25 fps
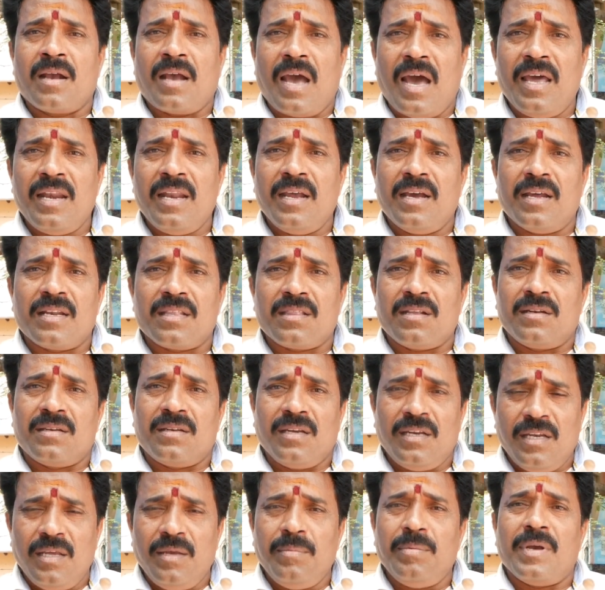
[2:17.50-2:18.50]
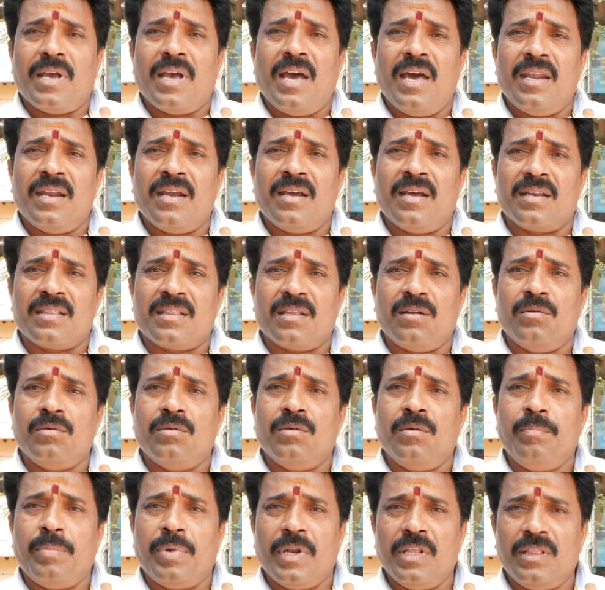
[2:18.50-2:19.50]
కార్యకర్తలు టీడీపీ కార్యకర్తలు
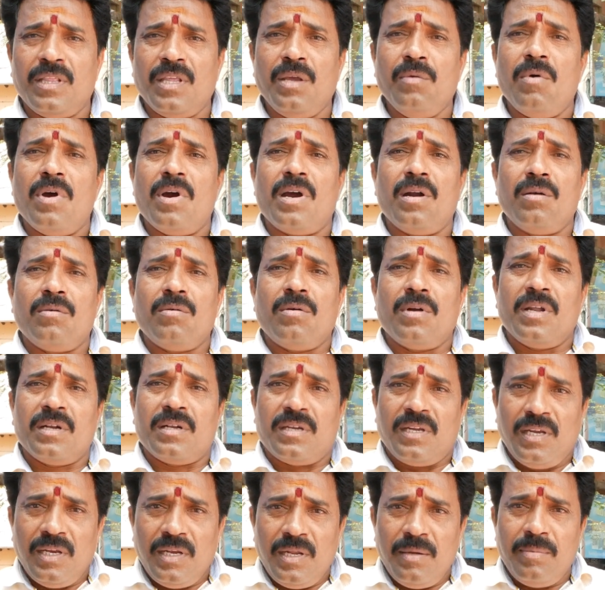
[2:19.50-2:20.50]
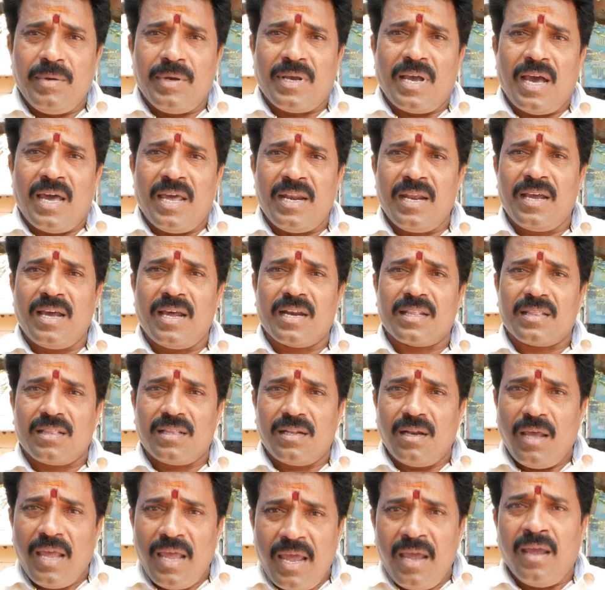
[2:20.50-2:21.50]
ప్రతి ఒక్కరు కూడా టీడీపీ
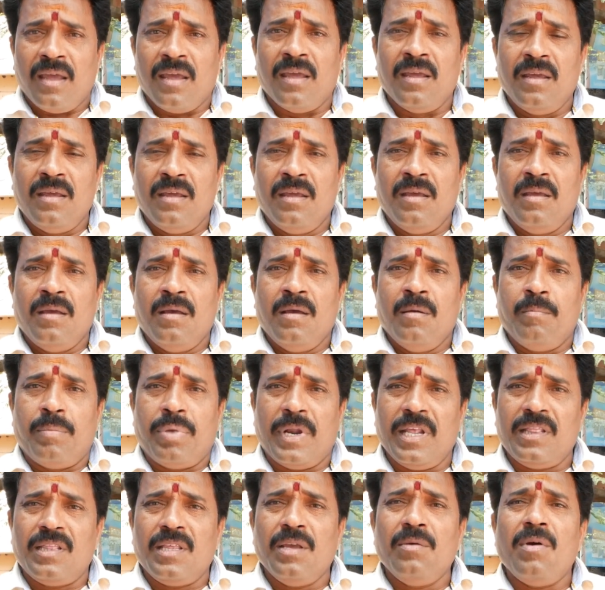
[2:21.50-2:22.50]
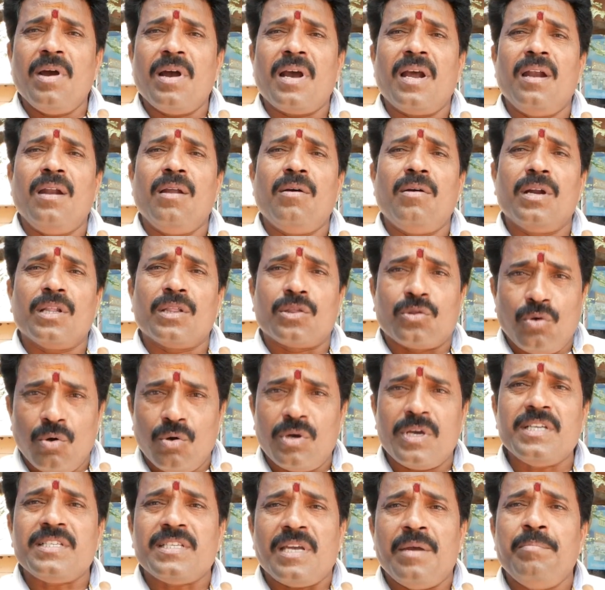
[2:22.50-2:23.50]
కార్యకర్తలే ప్రతి ఒక్కళ్ళు కూడా
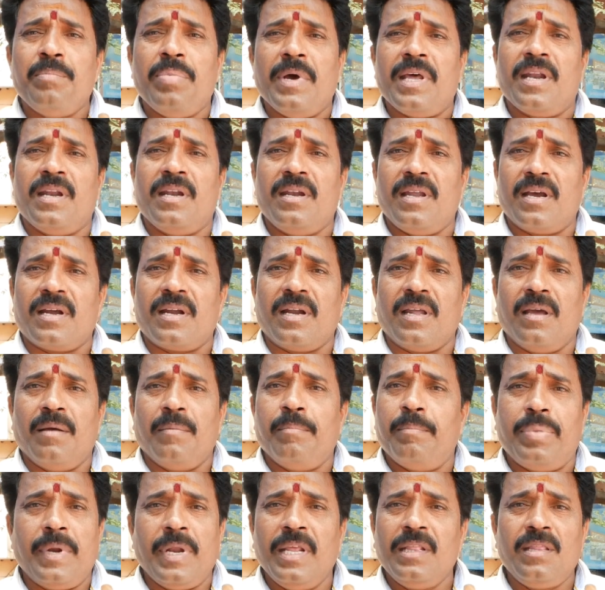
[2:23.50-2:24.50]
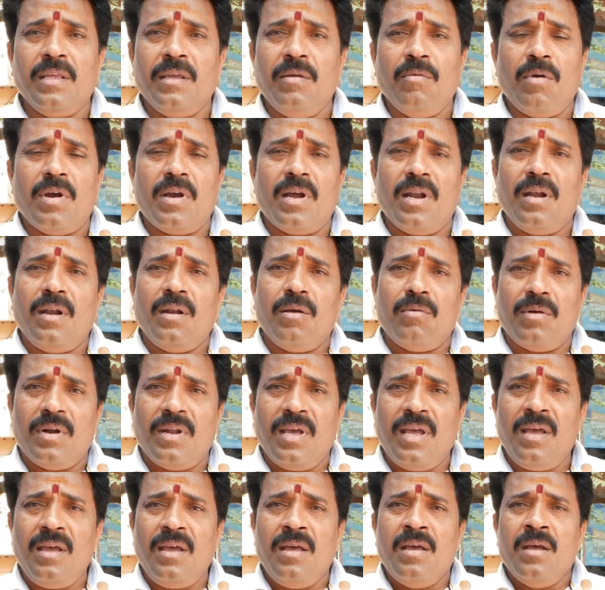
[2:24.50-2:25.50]
తొక్కి చంపారండి అక్కడ ప్రతి ఒక్కళ్ళు
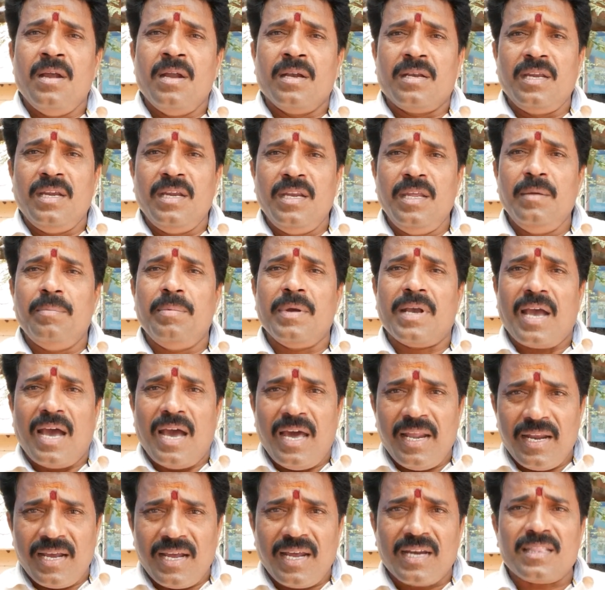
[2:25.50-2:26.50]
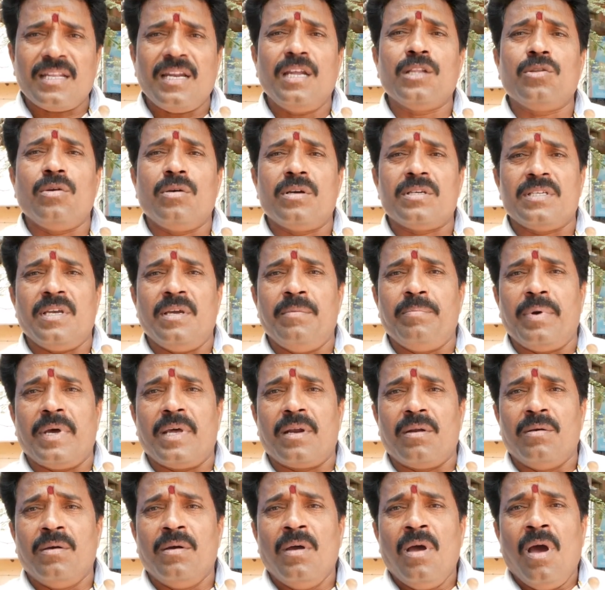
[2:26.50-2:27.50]
కూడా టీడీపీ కార్యకర్తలే తొక్కి
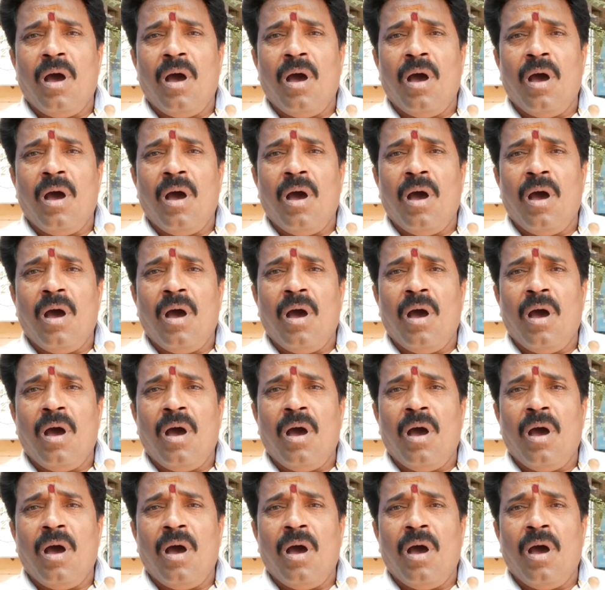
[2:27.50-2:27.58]
చంపారు